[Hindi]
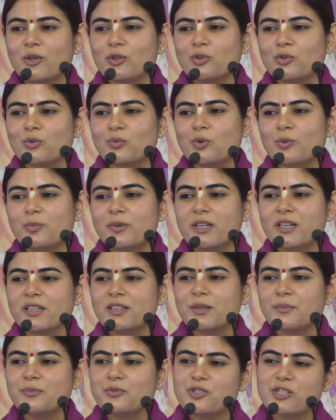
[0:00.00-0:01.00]
तो वो भी
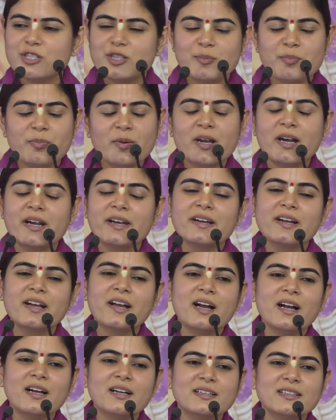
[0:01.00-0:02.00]
एकदम जिद पे अड़
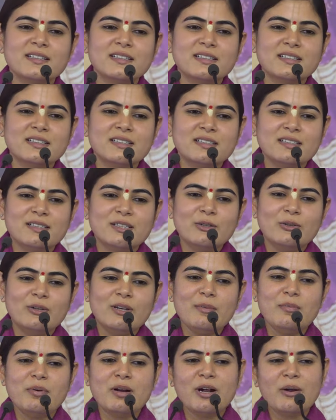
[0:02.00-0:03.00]
गया
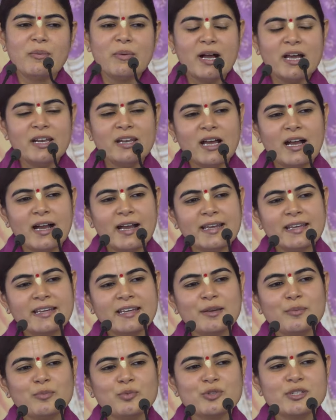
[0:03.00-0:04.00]
मतलब भगवान
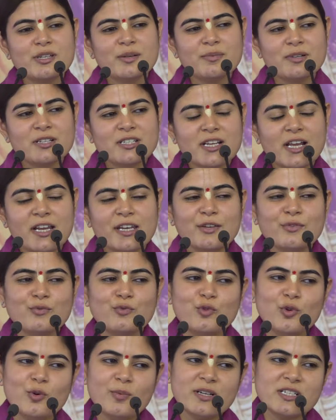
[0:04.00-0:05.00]
आएंगे मुझे बचाने
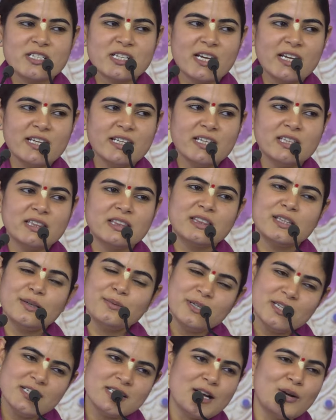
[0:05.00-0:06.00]
वो बचाएंगे
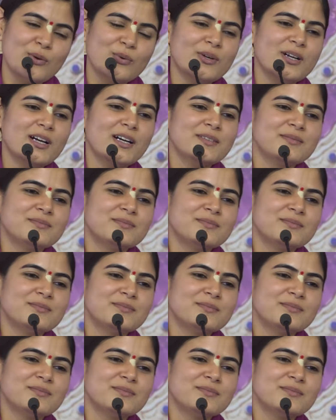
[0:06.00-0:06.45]
तभी जाऊंगा